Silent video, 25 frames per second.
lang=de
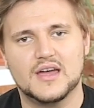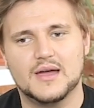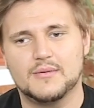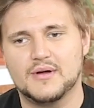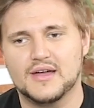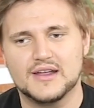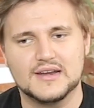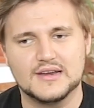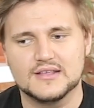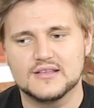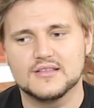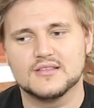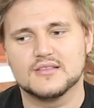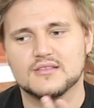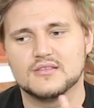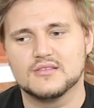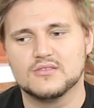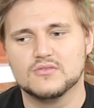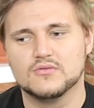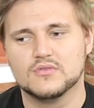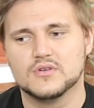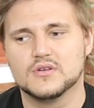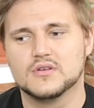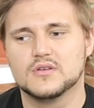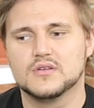Aber eigentlich ist
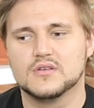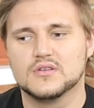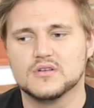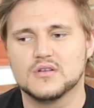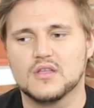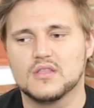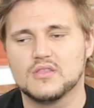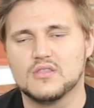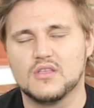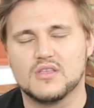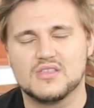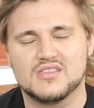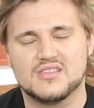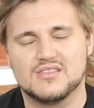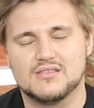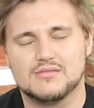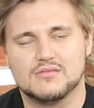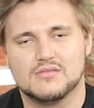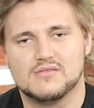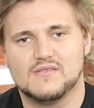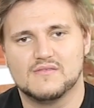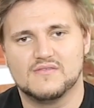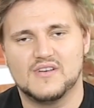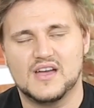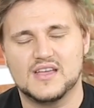es nur eine,
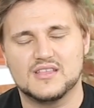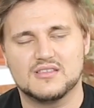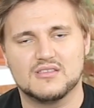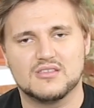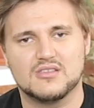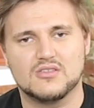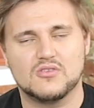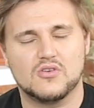eine weiße